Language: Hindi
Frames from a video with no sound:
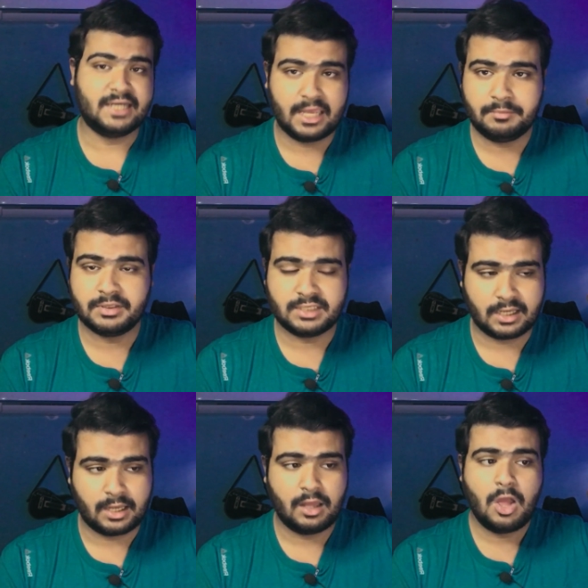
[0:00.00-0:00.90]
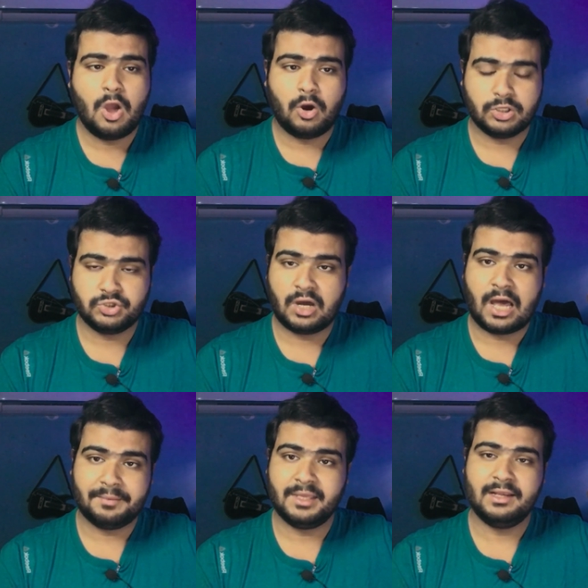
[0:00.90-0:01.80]
टाइम बचेगा और जो
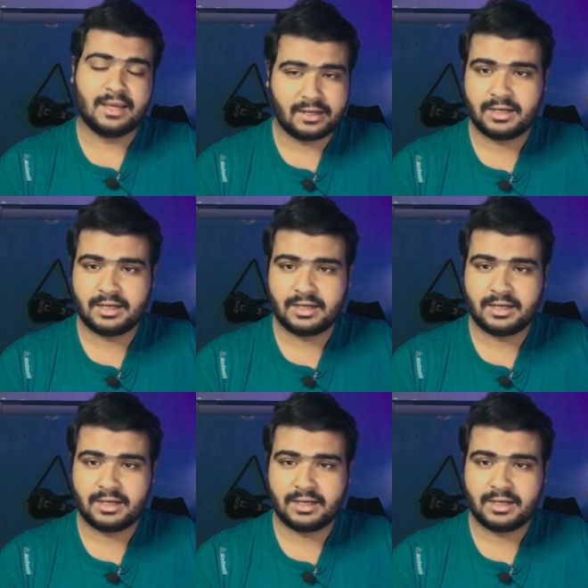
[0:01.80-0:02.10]
आपकी